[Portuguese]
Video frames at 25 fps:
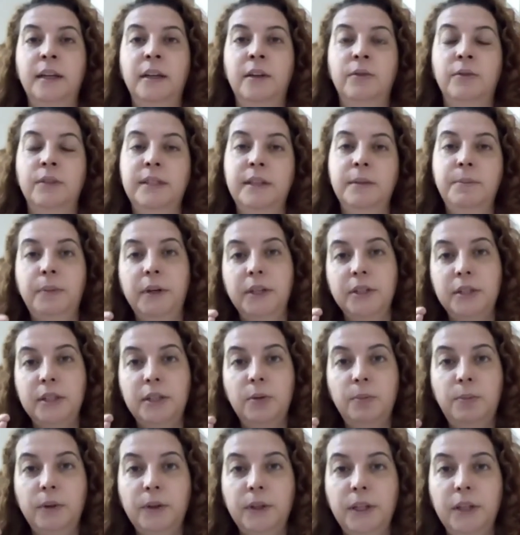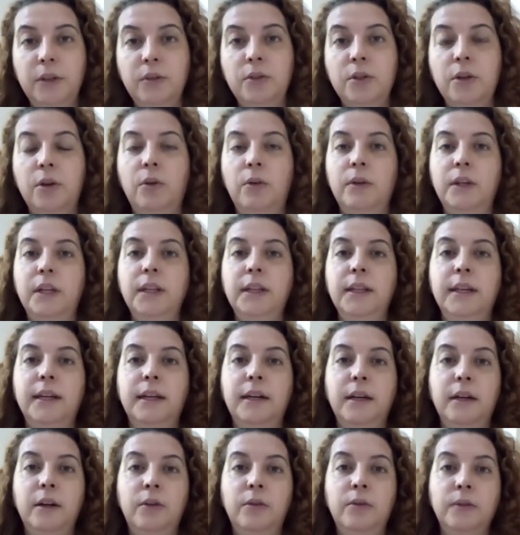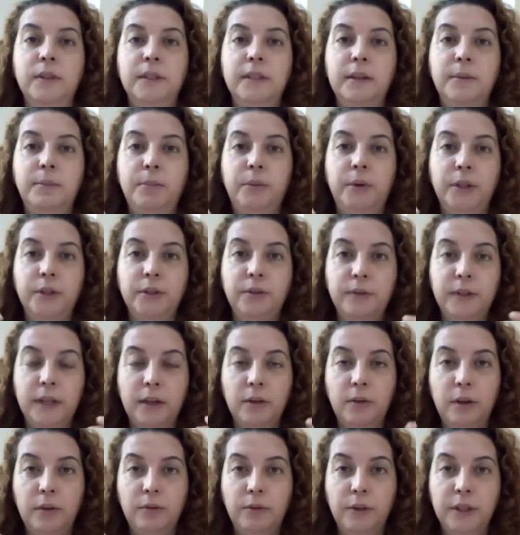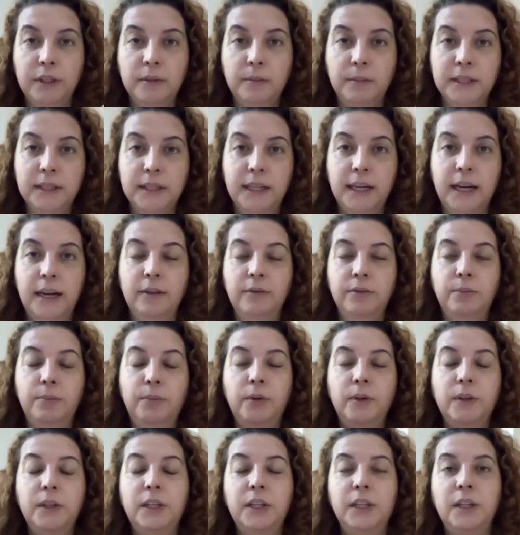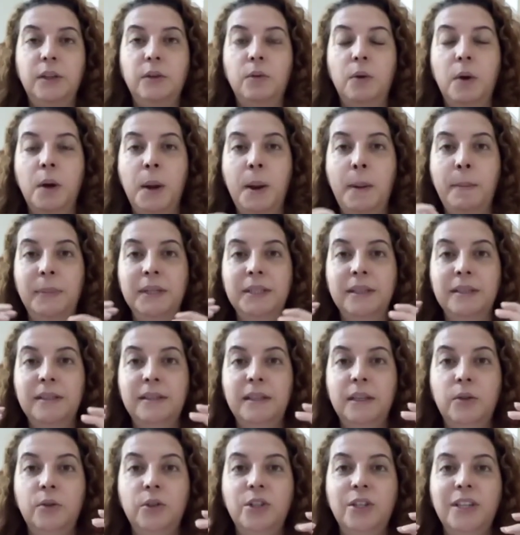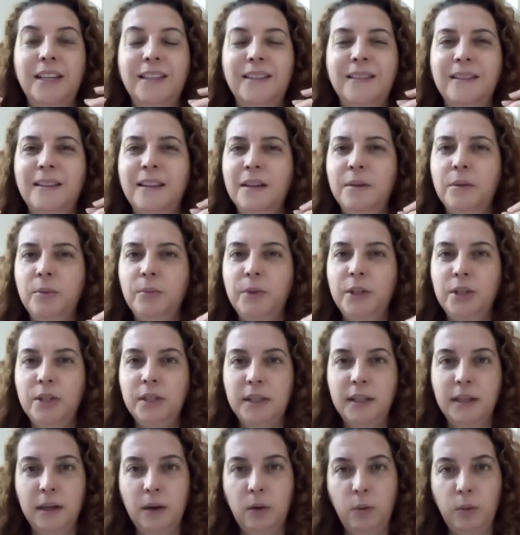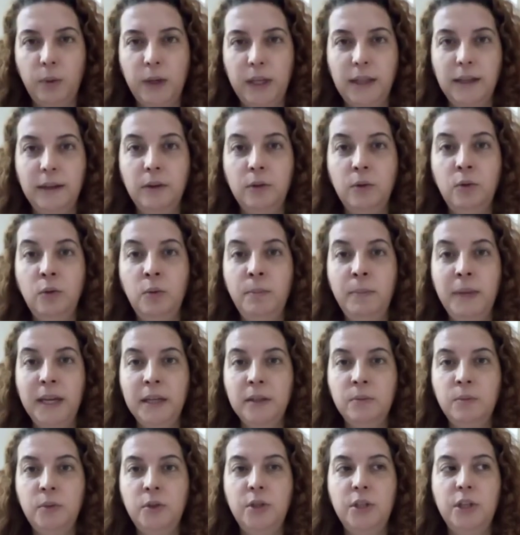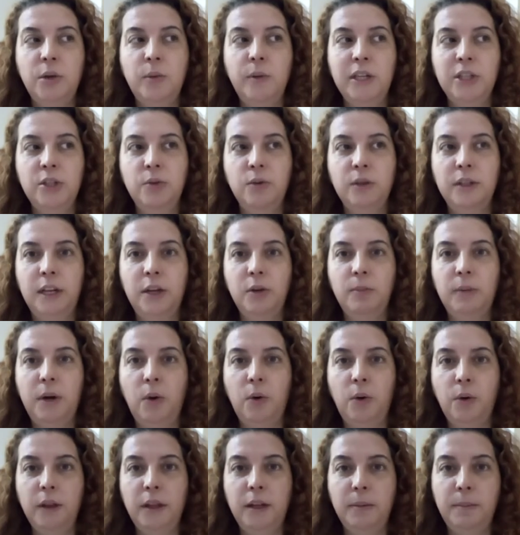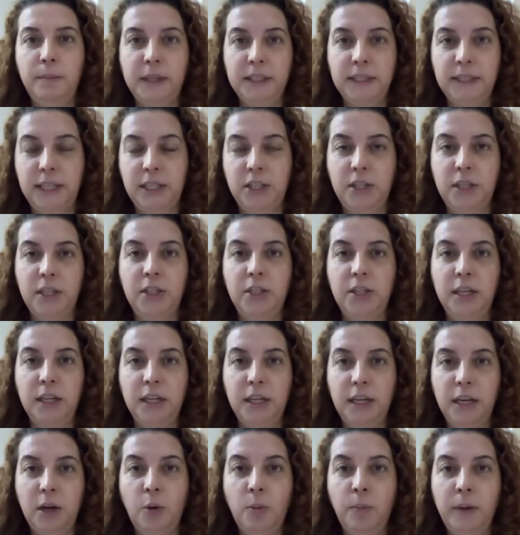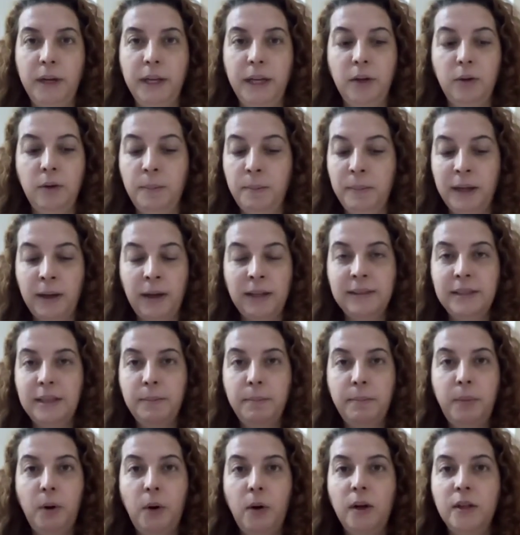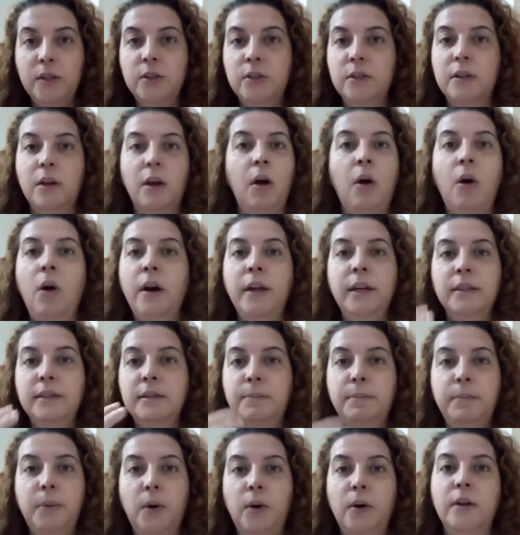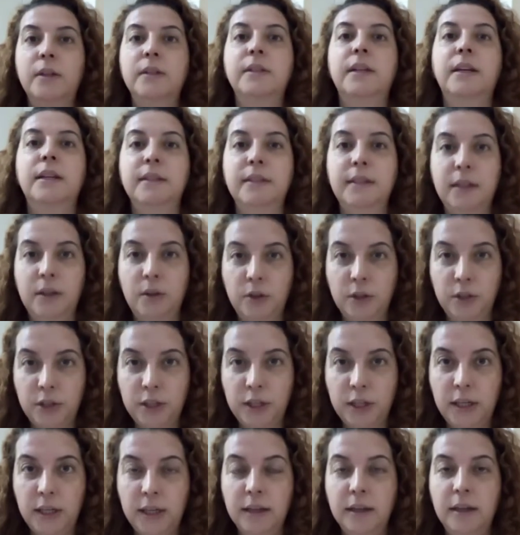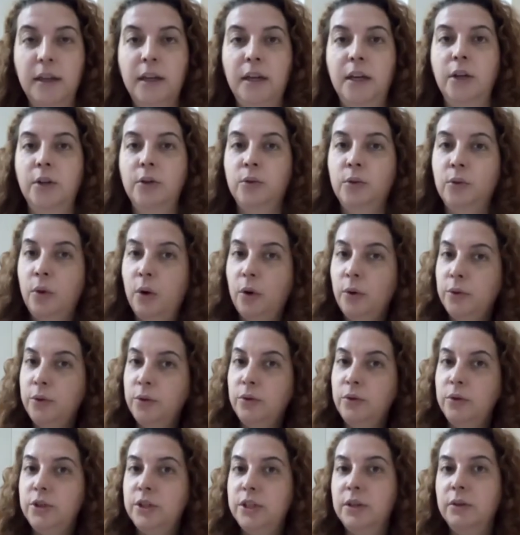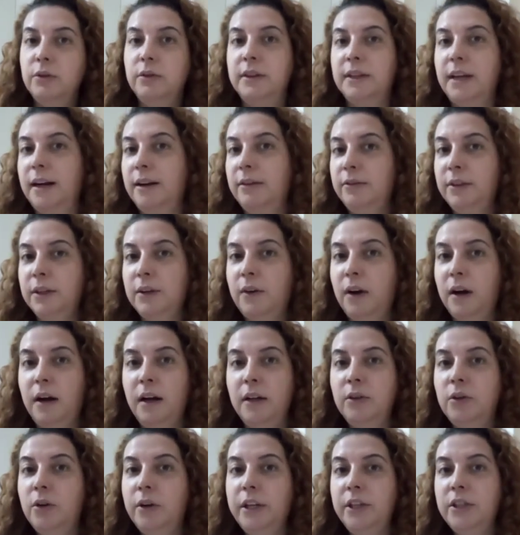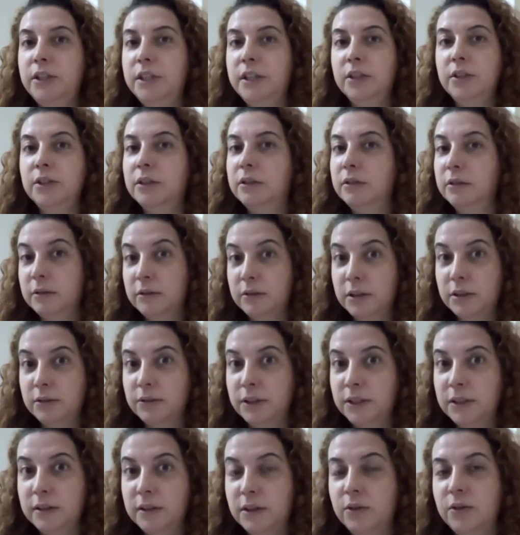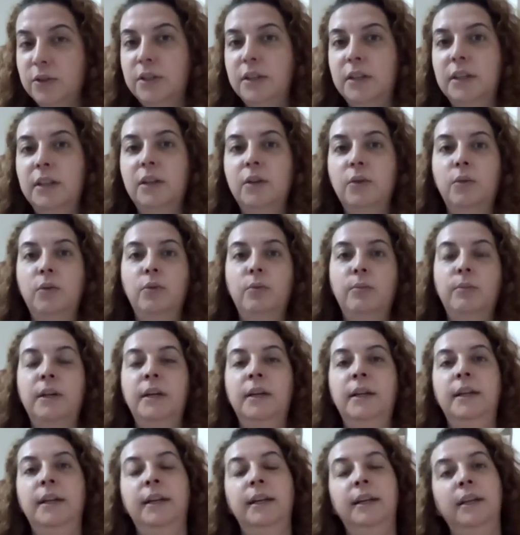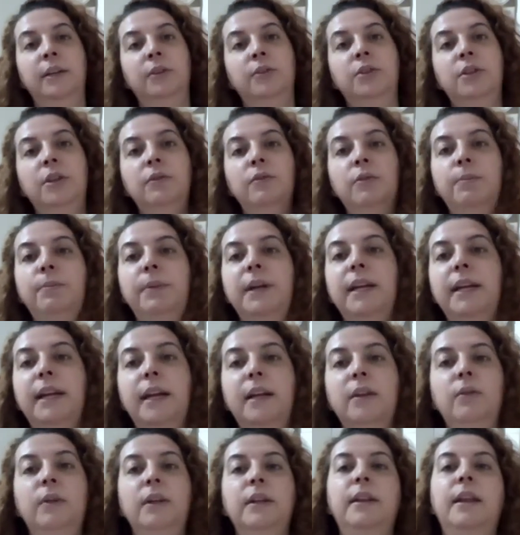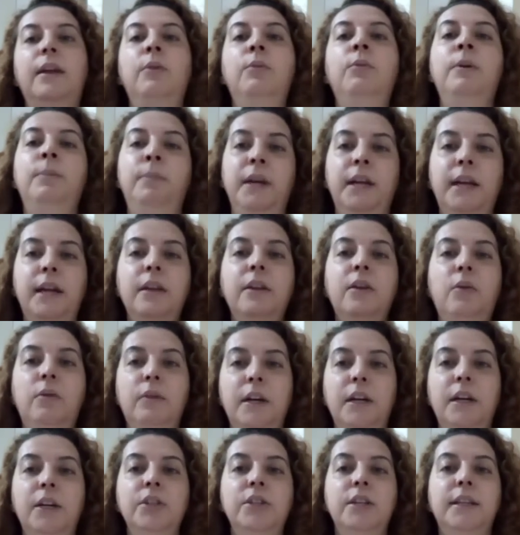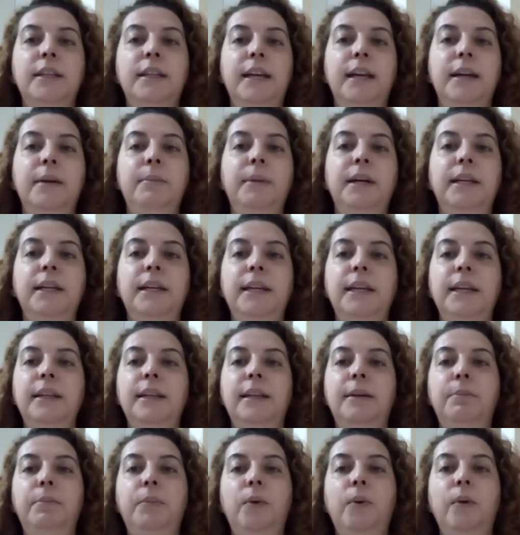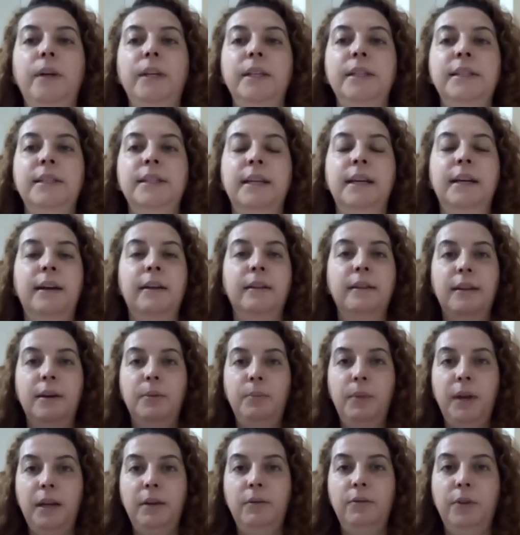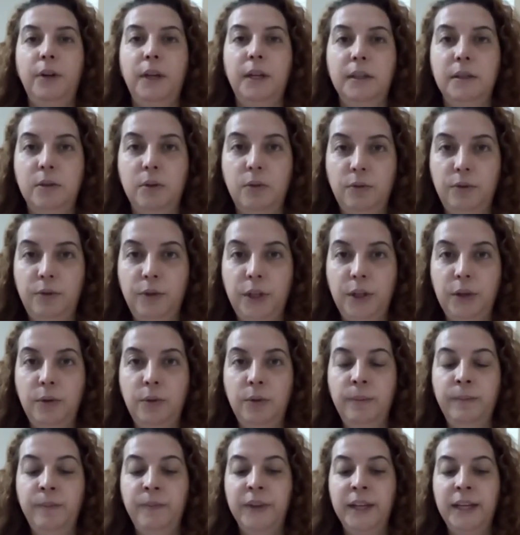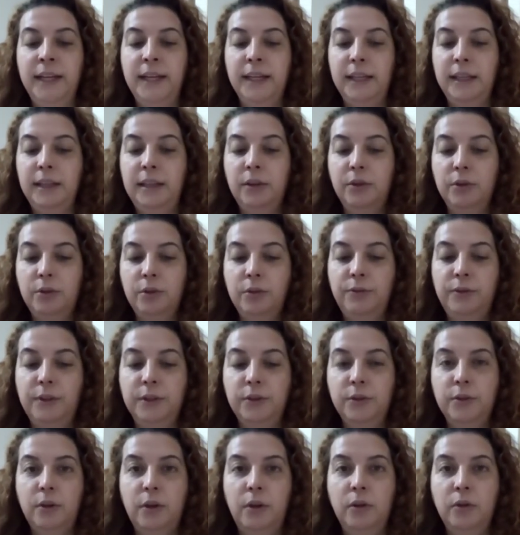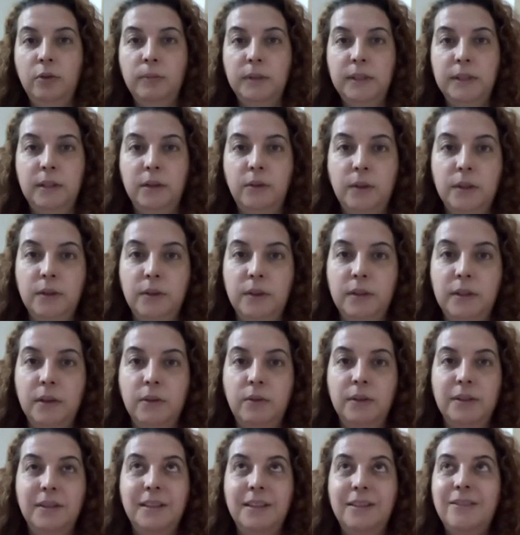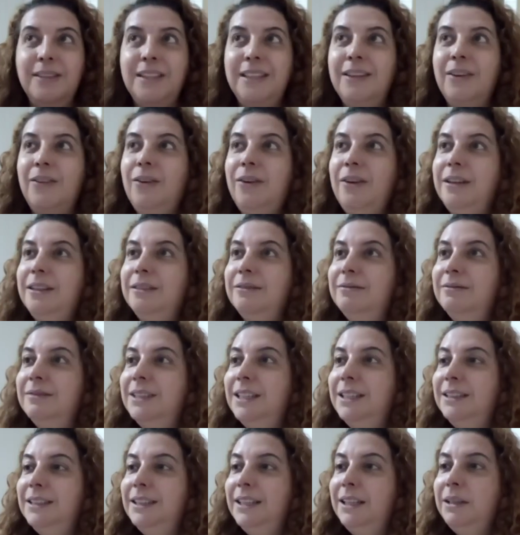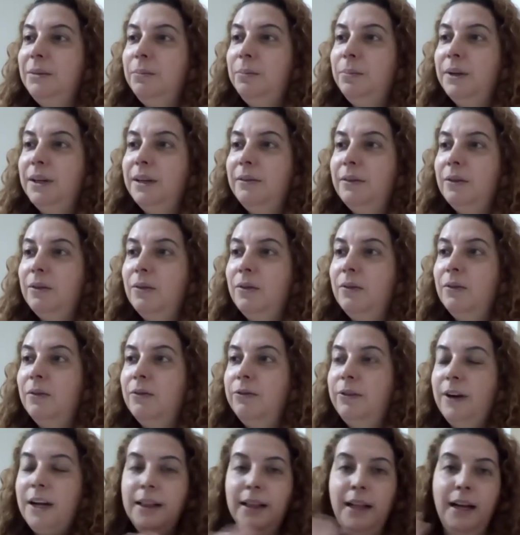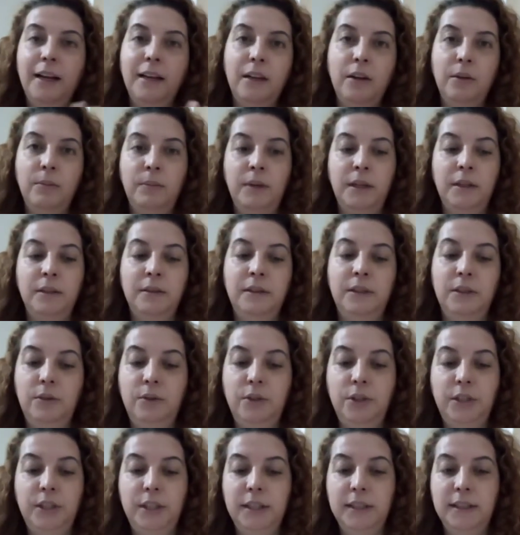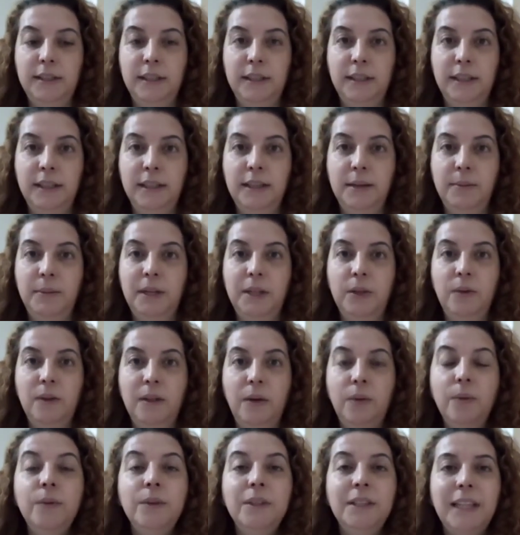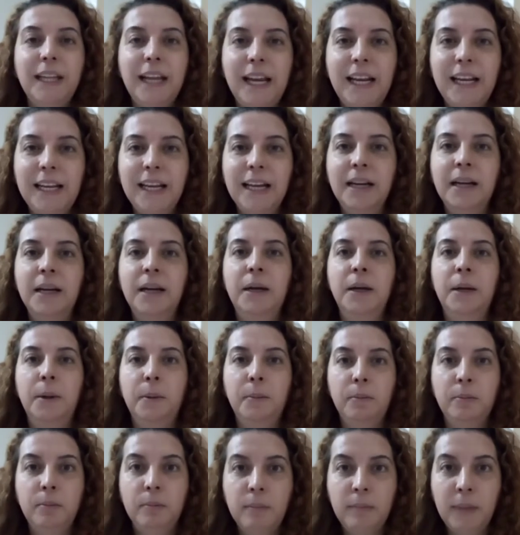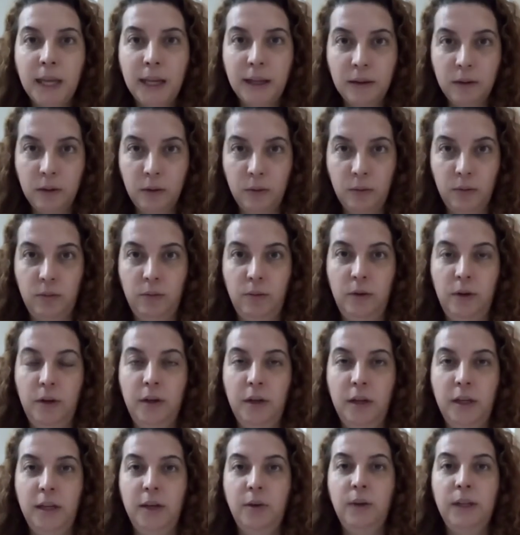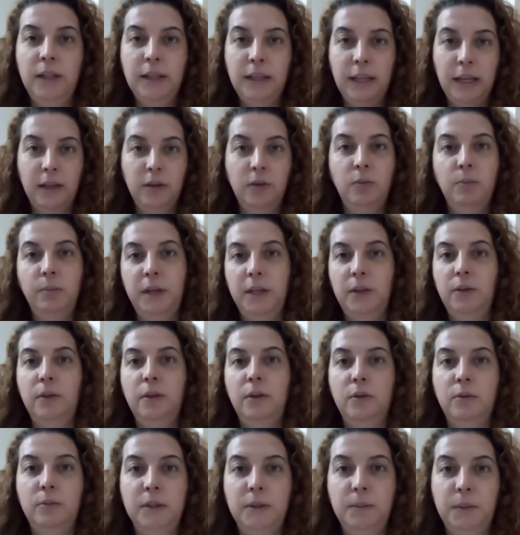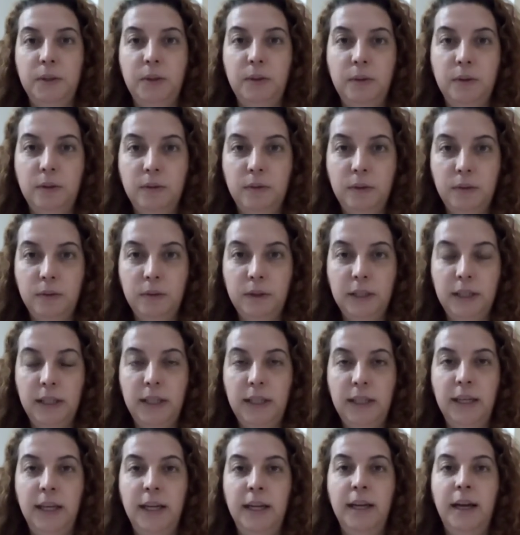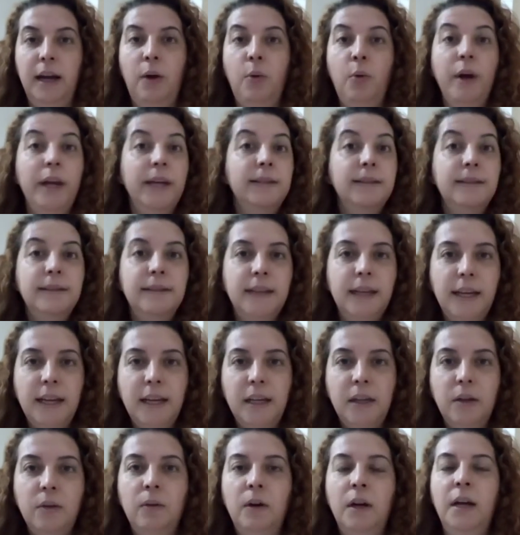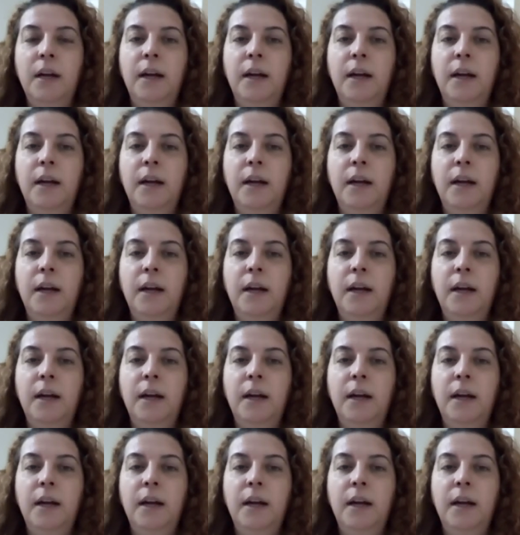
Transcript: Você pode ter um pouquinho de rouquidão, você pode ficar com a voz mais grave um pouquinho, mas a cirurgia é extremamente tranquila. No mesmo dia eu ajudei uma outra paciente que tinha que ir ao banheiro, assim, pós, horas pós a cirurgia. No outro dia eu tava igual uma doidinha, achando que eu não tinha feito cirurgia nenhuma. Eu tive um pequeno, um pequeno, não, um grande edema aqui depois, também foi resolvido. Então eu tô falando só algumas situações que aconteceram que, olha, não dá nem para falar que é uma cirurgia que você tem que ter medo. Não tenha medo. Eu entendo o medo que algumas pessoas vão ter, o receio.